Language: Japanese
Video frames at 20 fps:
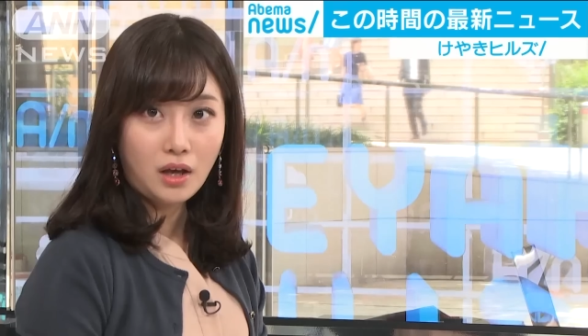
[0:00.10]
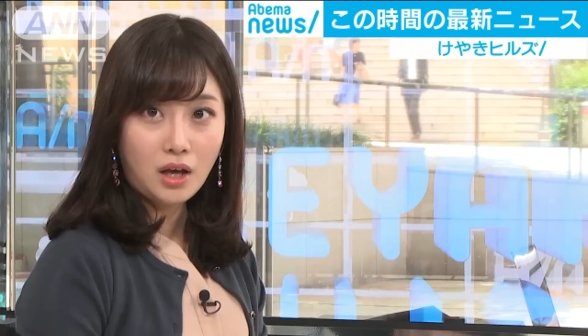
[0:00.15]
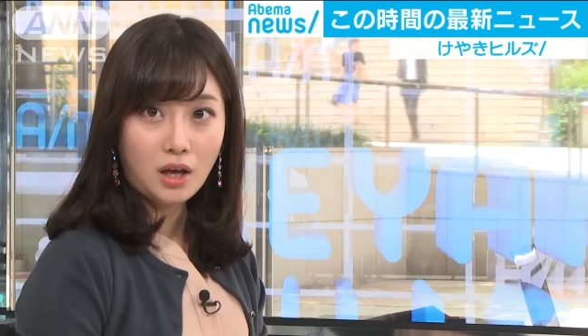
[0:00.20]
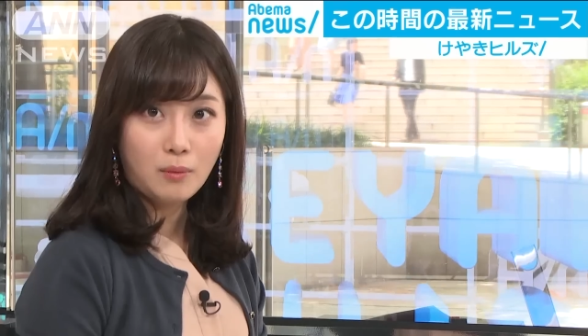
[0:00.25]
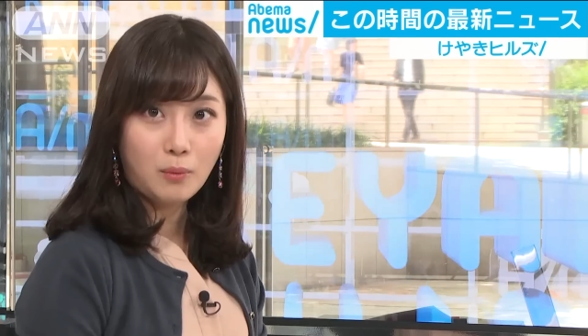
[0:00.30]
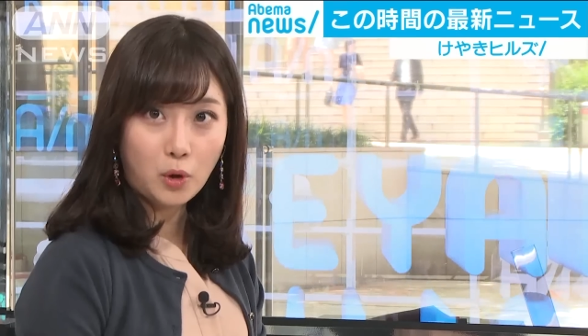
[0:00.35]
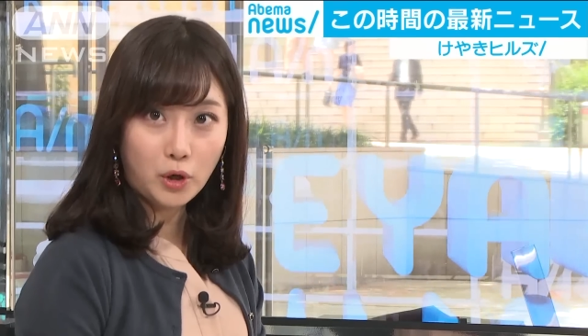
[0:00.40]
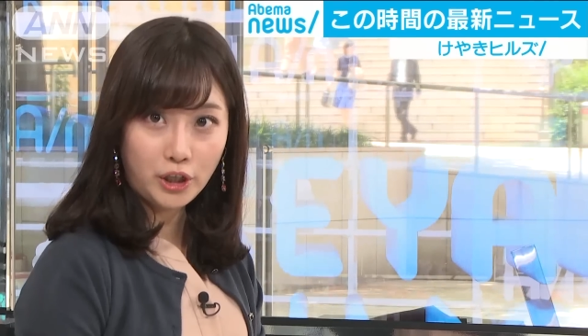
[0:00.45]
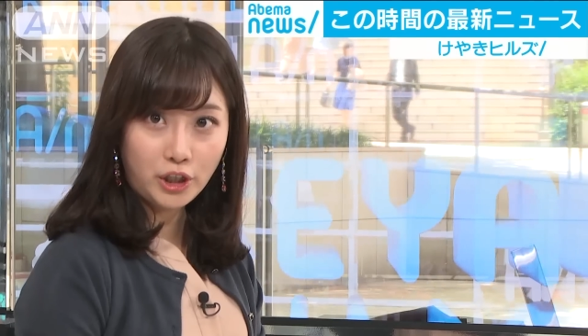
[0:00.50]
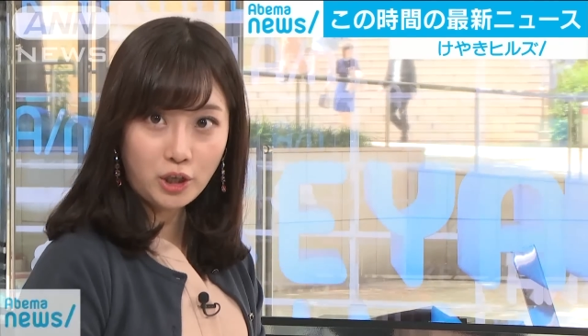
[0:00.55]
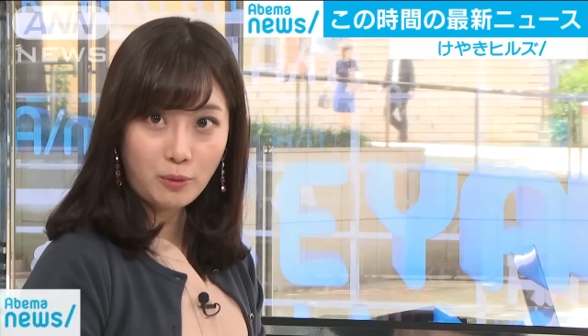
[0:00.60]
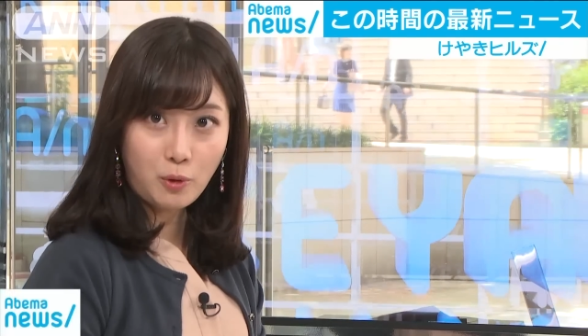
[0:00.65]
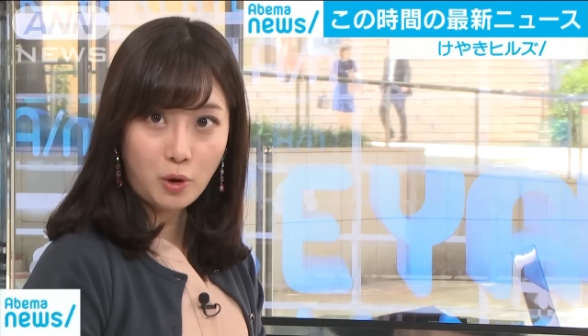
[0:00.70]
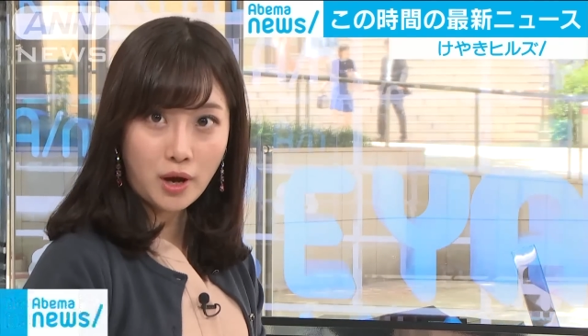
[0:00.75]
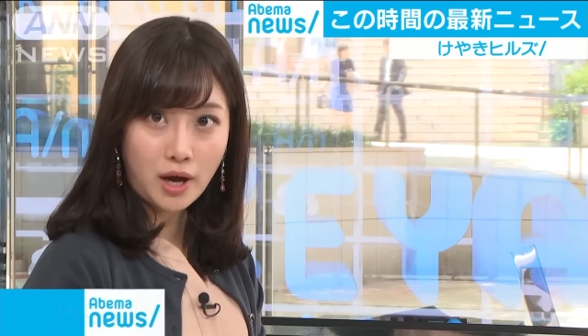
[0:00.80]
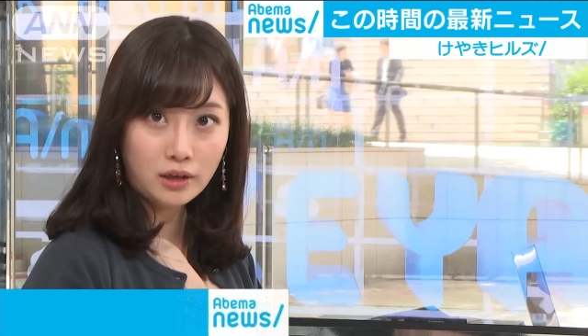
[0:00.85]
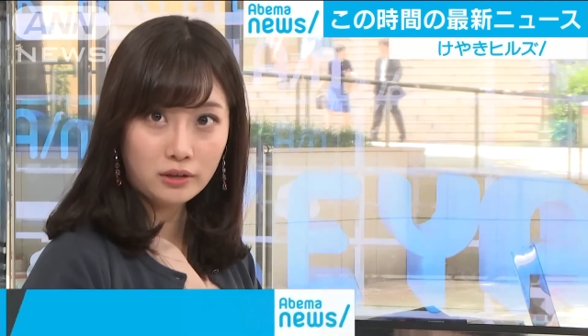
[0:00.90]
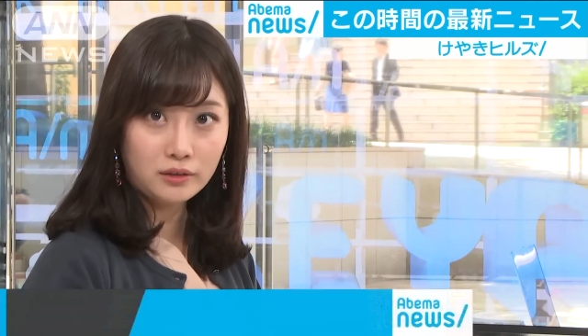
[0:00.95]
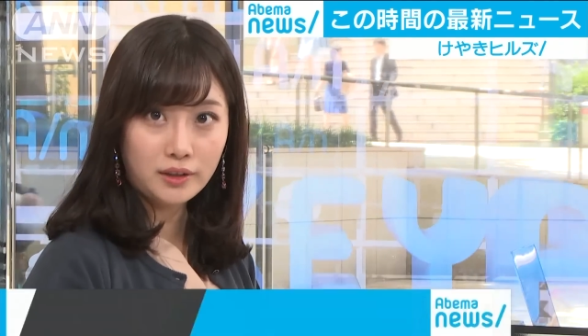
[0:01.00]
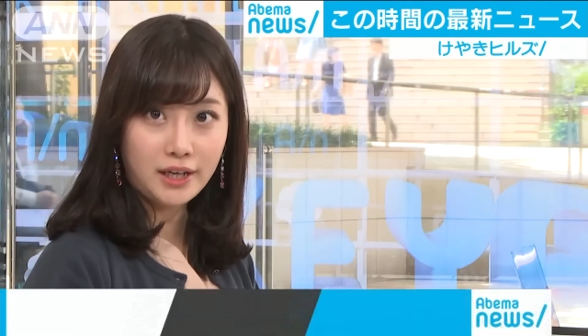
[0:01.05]
森友
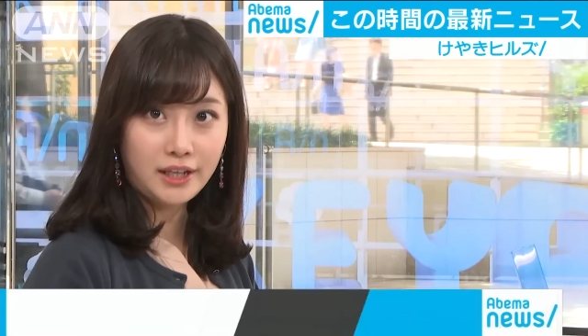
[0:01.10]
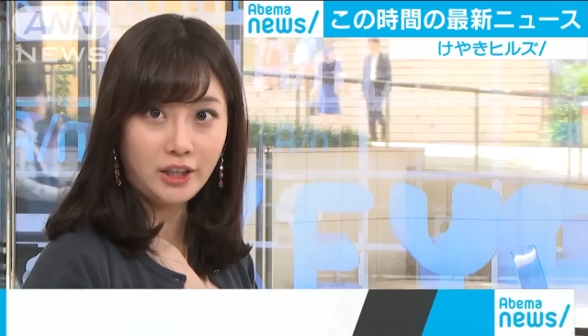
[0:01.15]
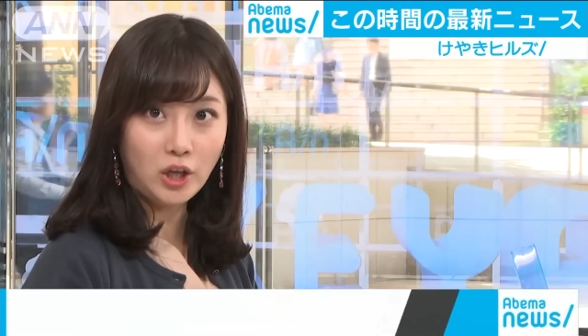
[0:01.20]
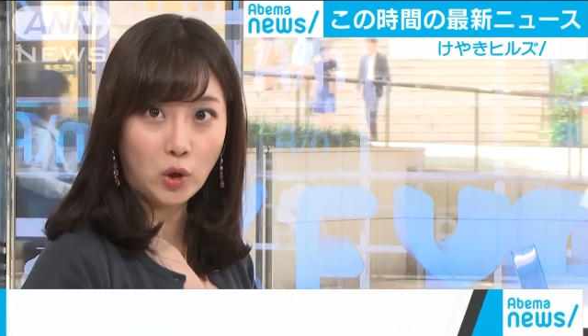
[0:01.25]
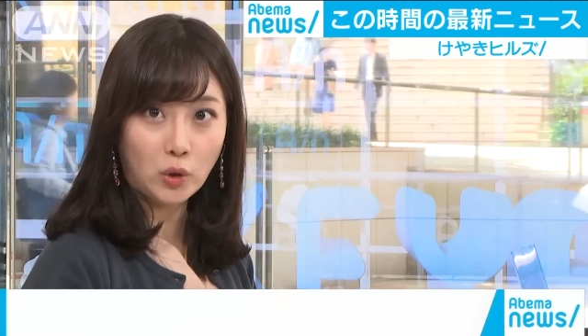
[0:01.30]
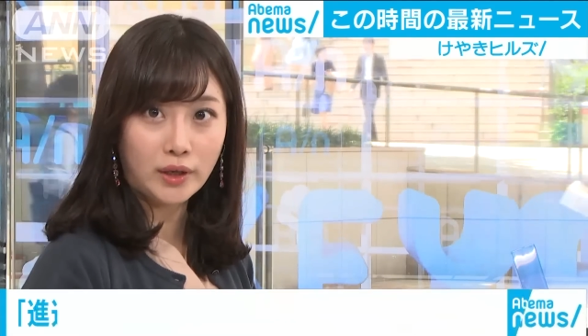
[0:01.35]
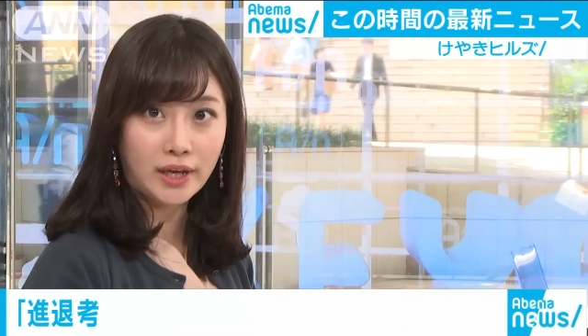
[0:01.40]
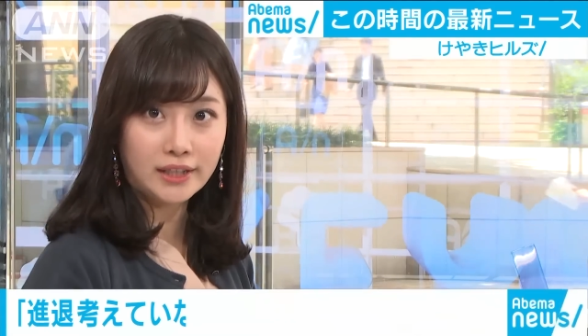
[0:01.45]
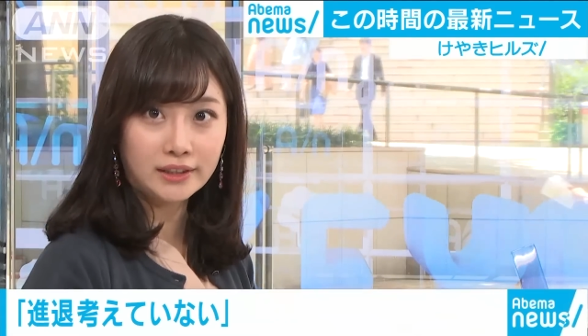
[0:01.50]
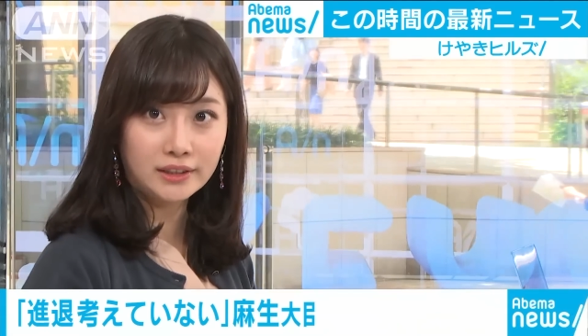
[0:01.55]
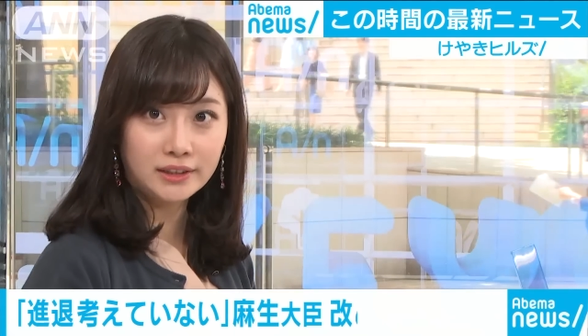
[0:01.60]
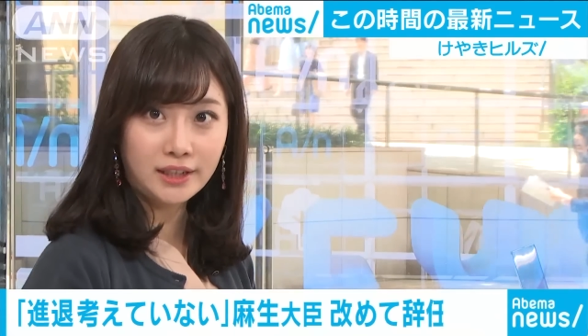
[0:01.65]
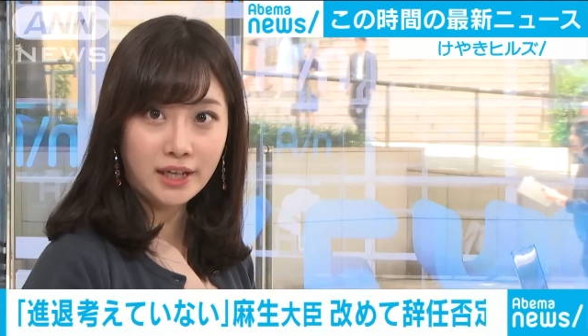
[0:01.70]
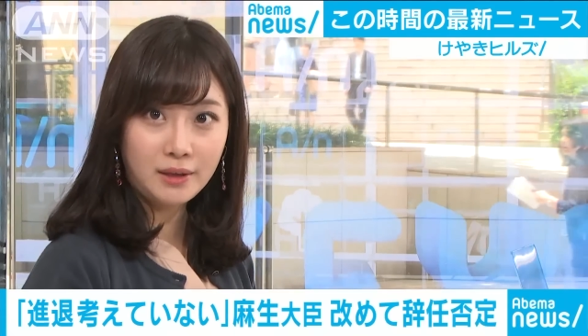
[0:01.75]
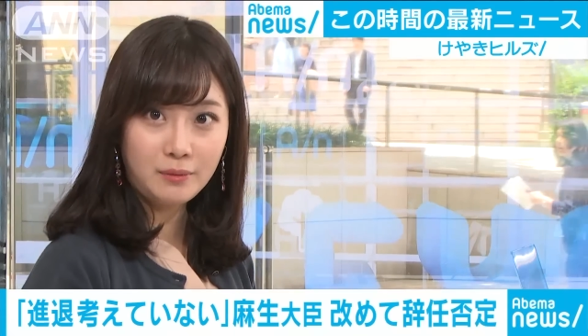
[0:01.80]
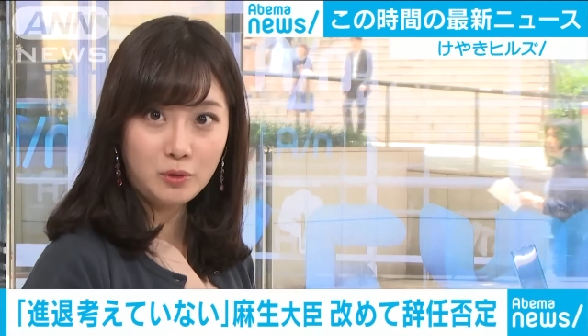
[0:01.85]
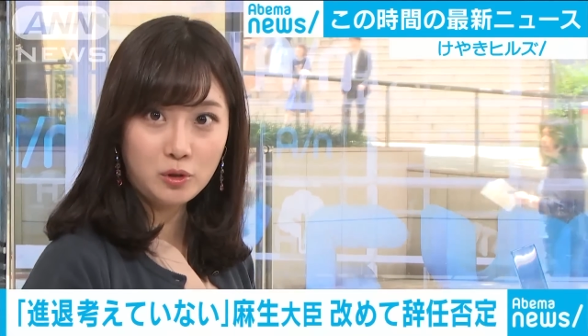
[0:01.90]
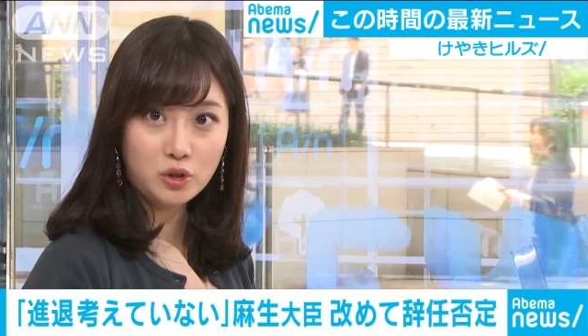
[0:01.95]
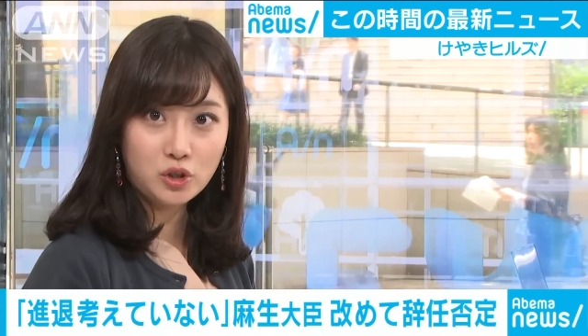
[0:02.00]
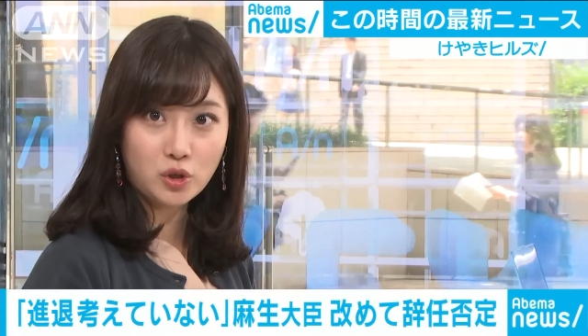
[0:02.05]
学園の決
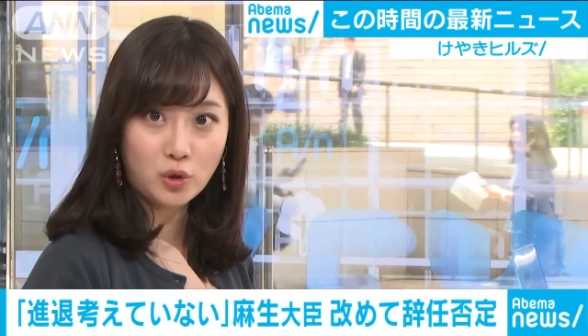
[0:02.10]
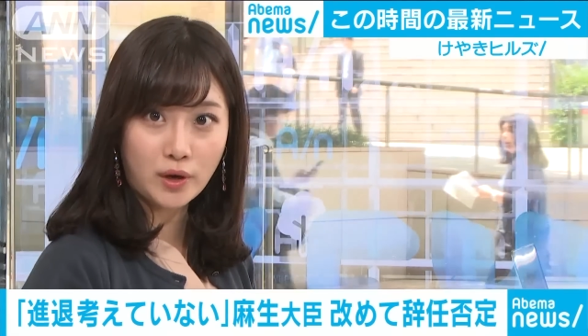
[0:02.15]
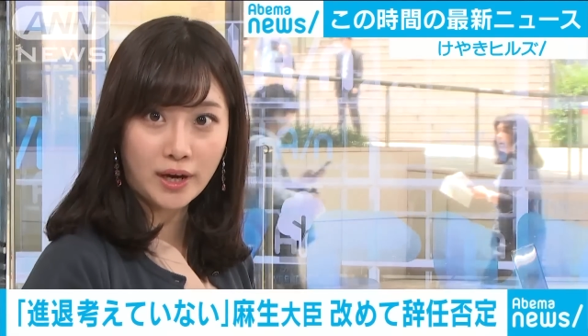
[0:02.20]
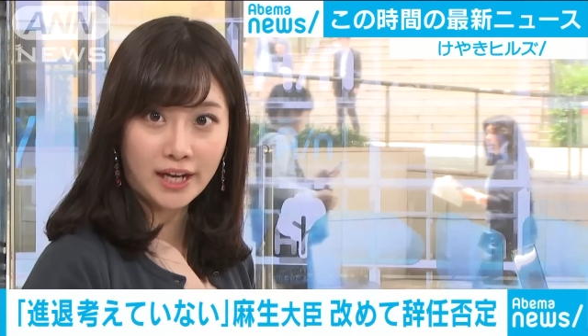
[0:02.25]
裁文書